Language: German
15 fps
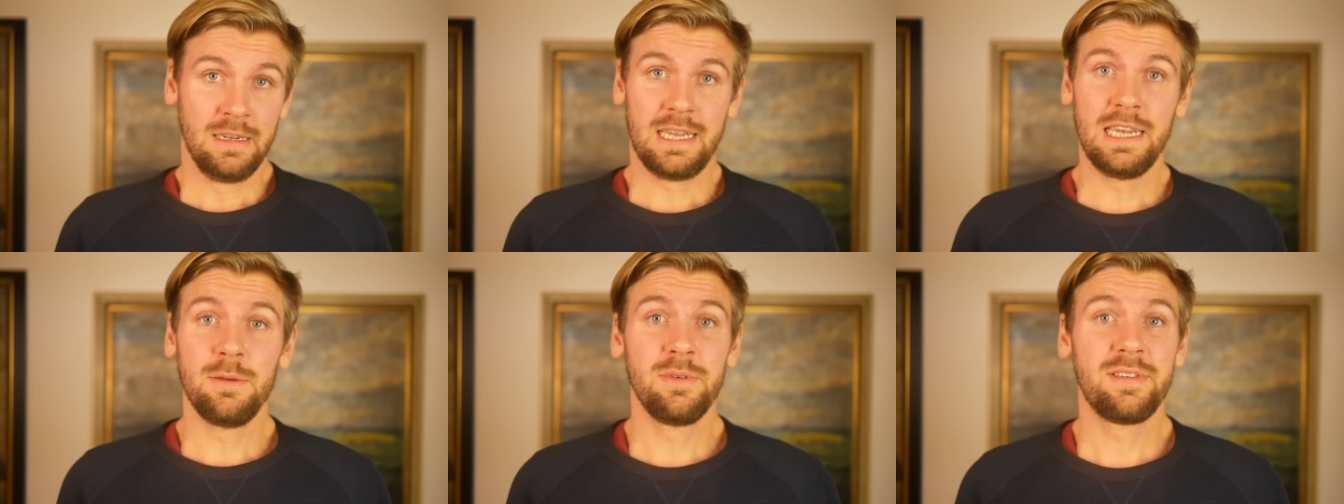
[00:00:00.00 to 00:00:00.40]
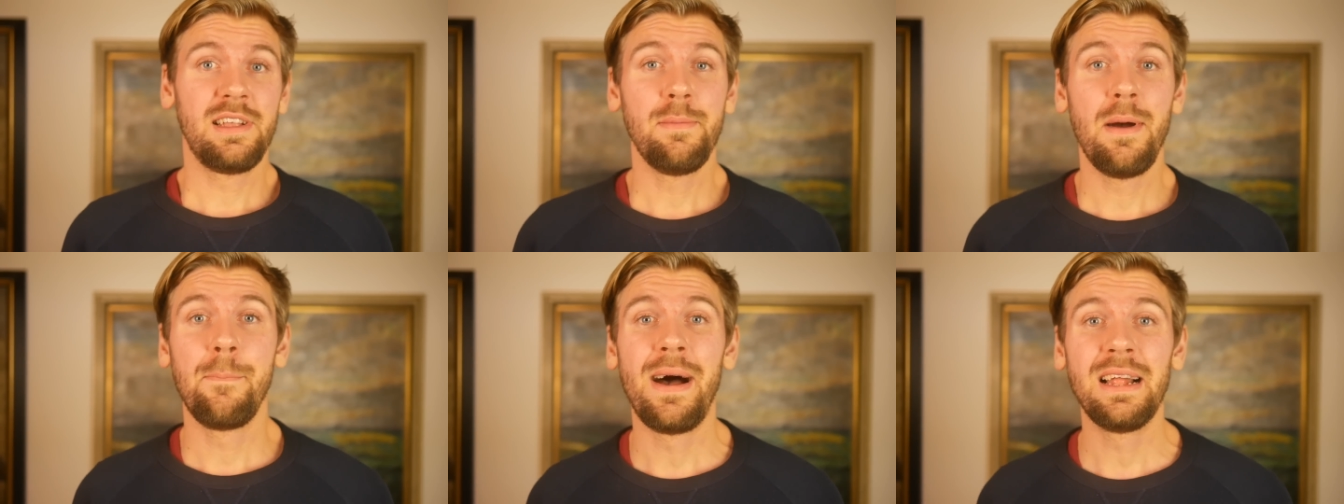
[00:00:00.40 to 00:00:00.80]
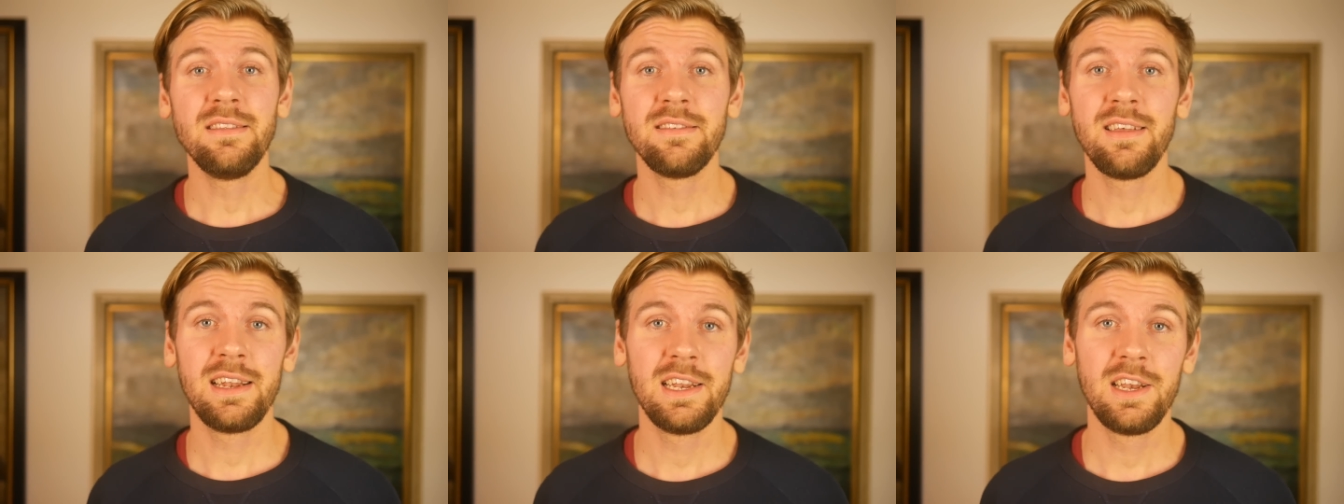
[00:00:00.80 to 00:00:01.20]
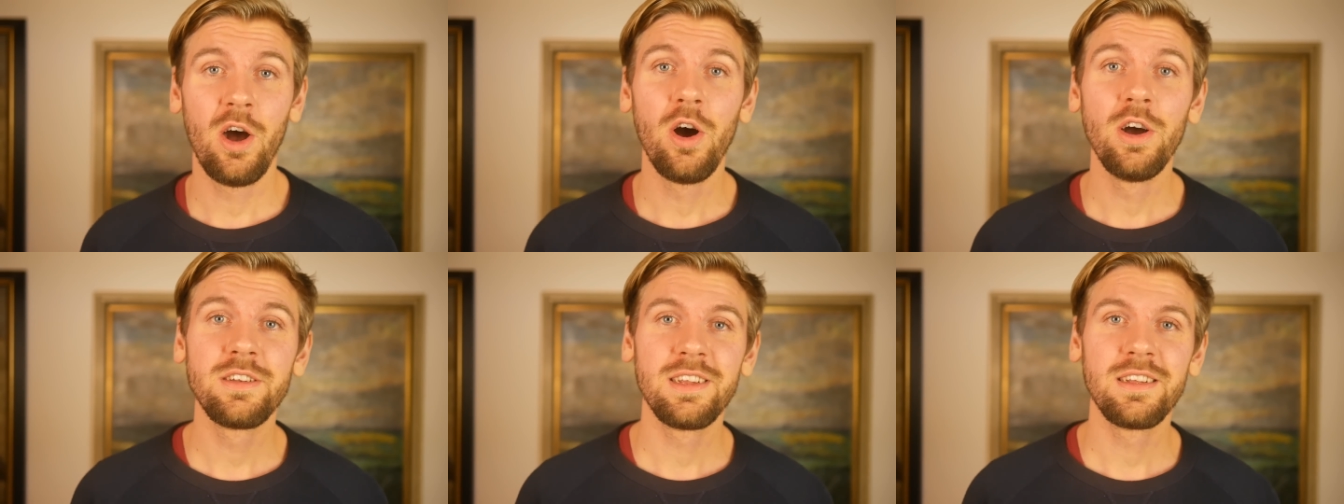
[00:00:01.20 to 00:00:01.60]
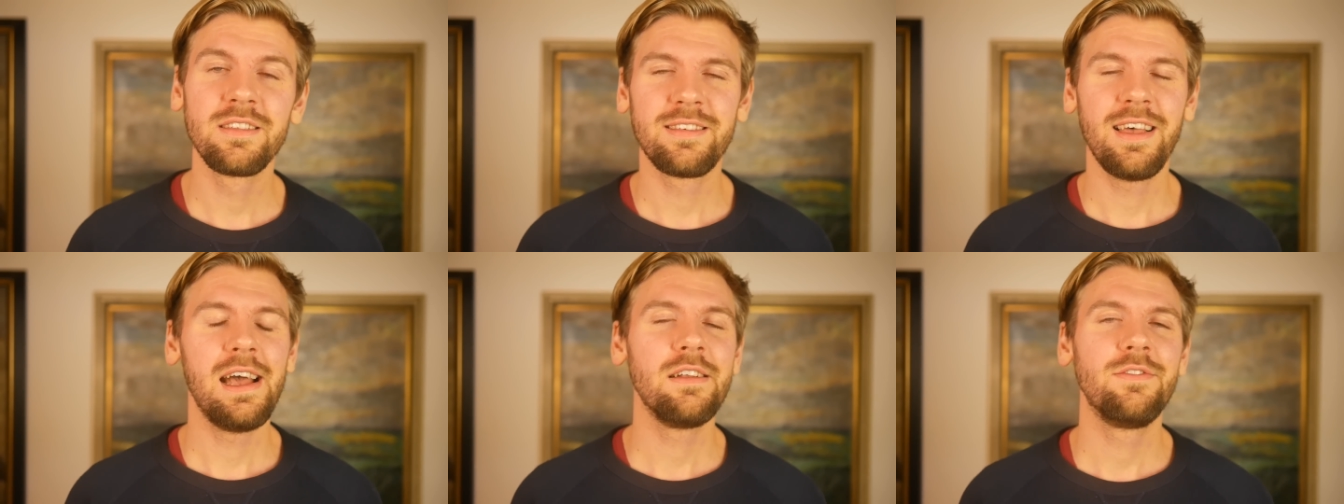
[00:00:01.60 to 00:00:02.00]
Geht um das Thema Mannsein in der heutigen
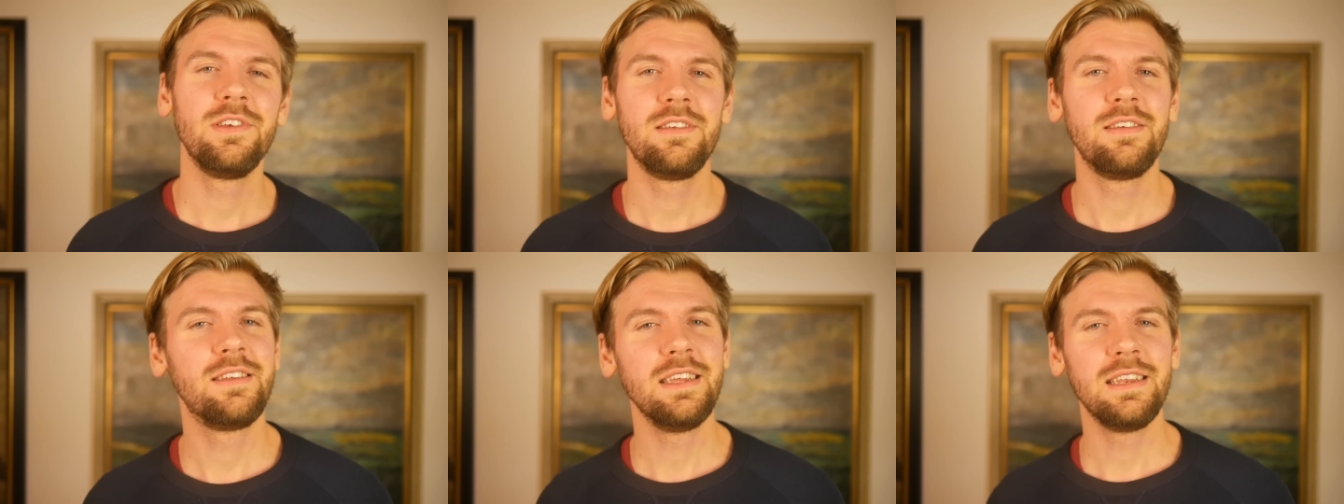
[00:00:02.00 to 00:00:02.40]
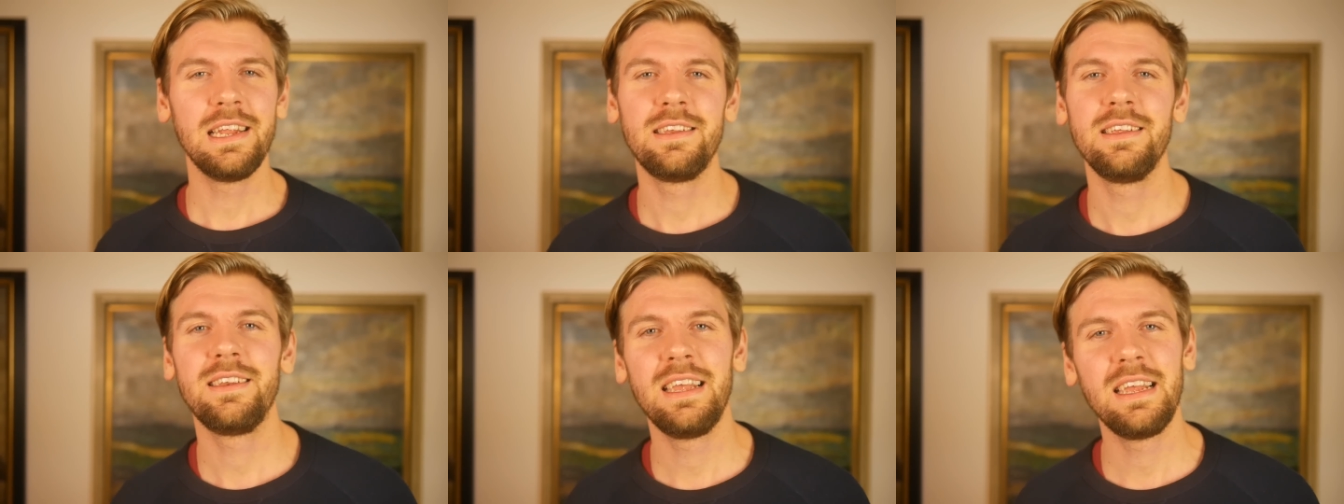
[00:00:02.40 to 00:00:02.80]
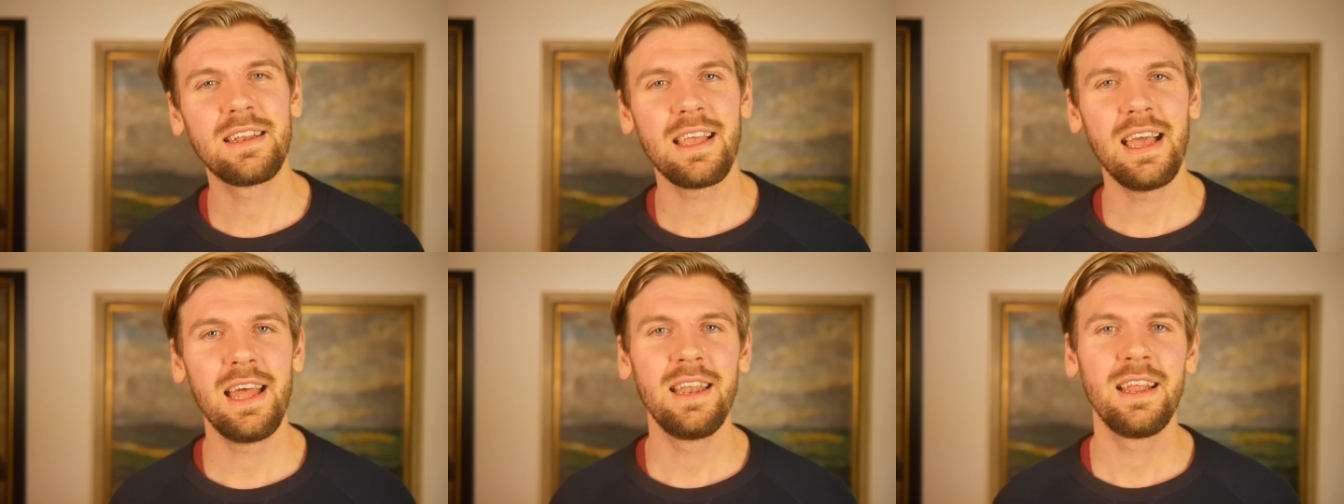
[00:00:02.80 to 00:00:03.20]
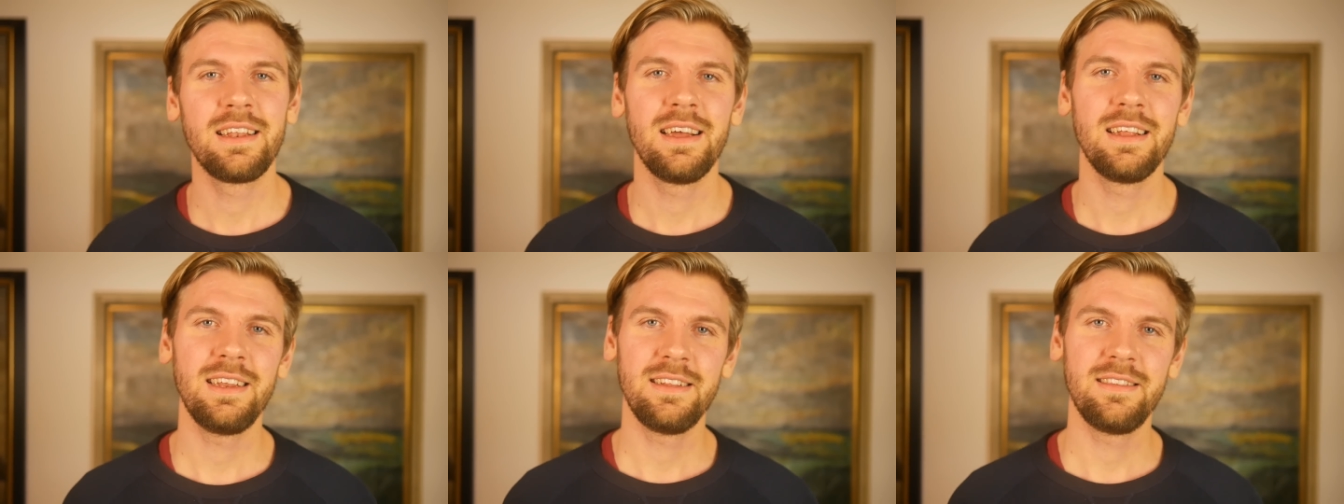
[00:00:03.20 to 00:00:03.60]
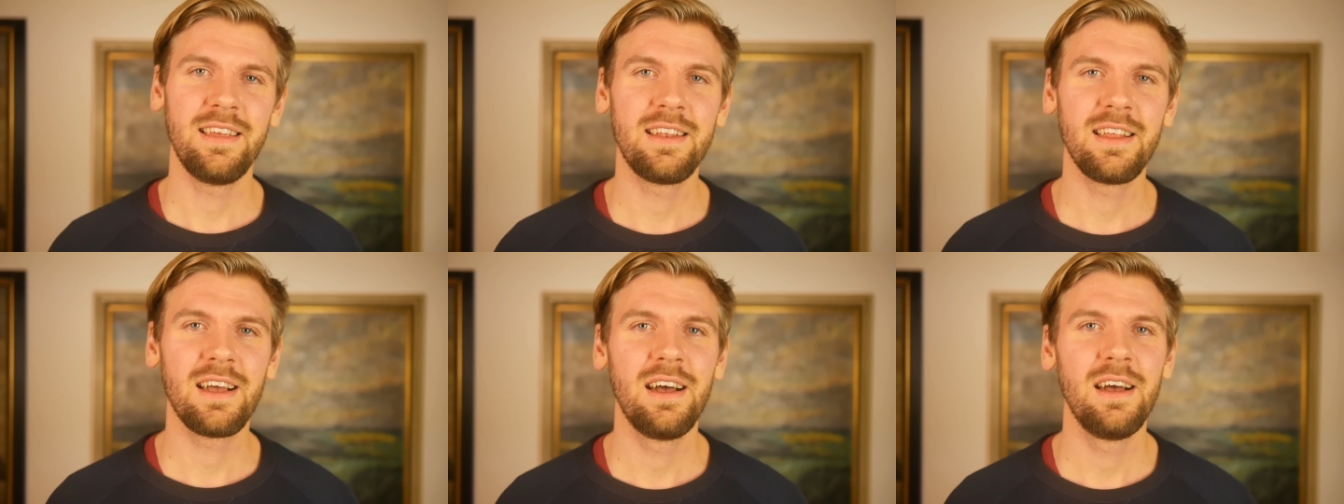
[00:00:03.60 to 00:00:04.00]
Zeit, wie sich die Identität geändert hat,
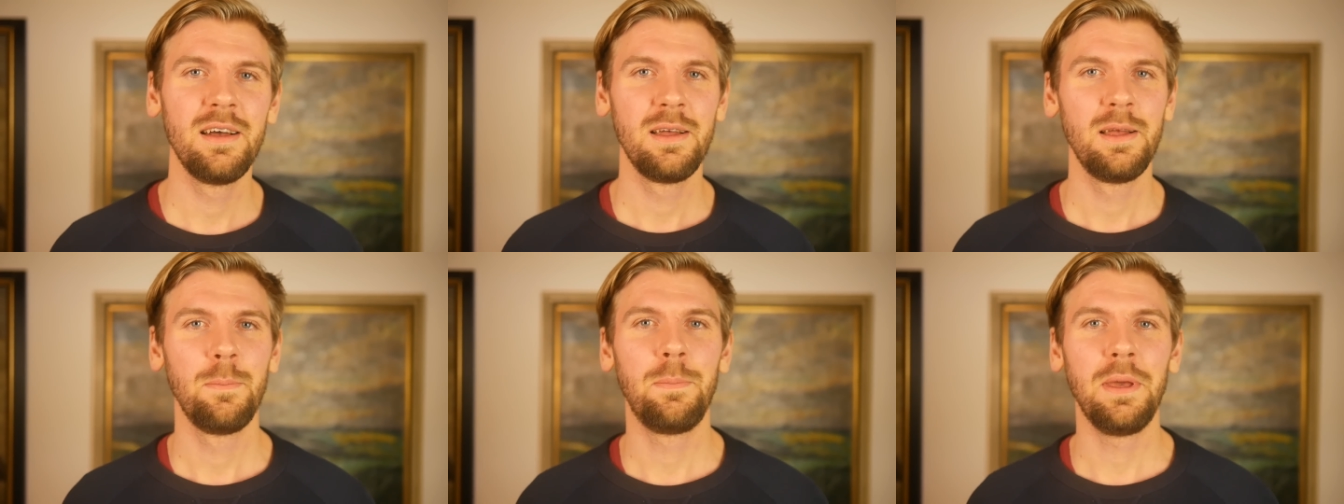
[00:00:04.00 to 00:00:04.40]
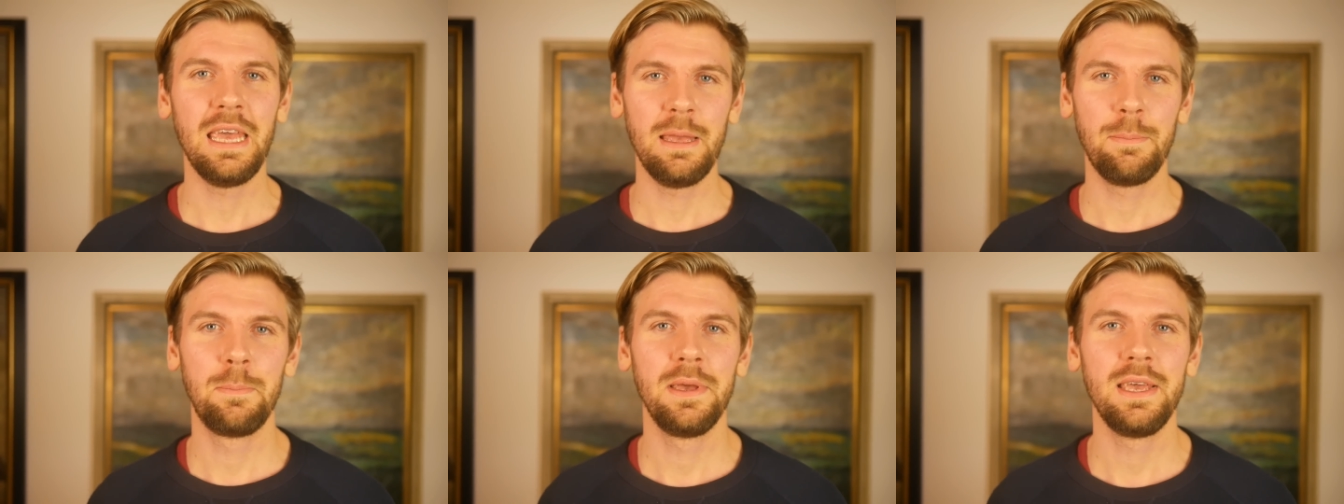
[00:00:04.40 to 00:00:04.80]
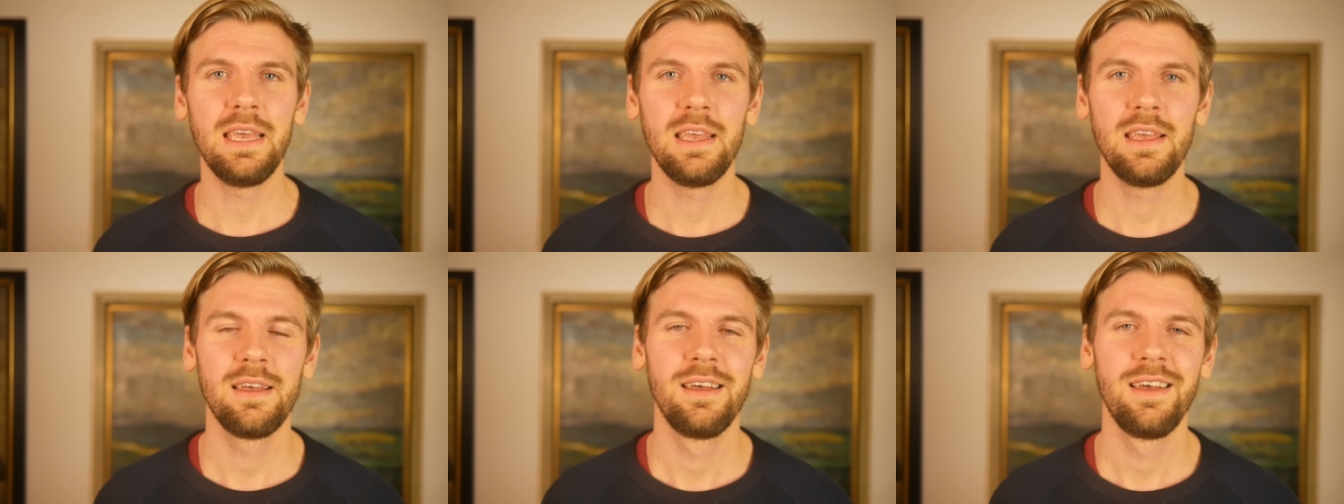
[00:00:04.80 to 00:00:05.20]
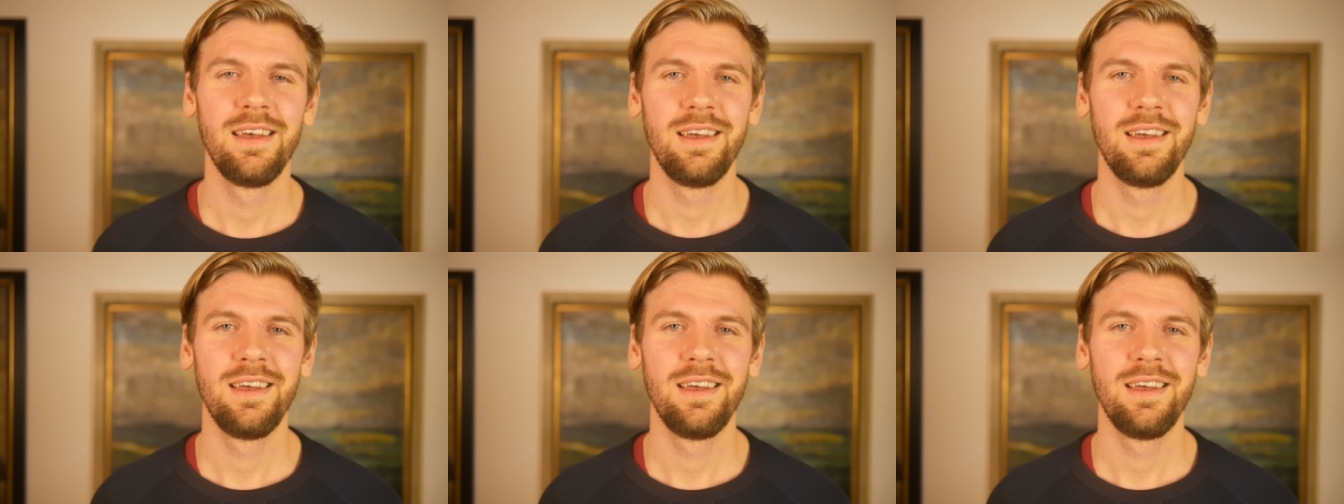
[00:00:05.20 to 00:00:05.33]
etc. pp.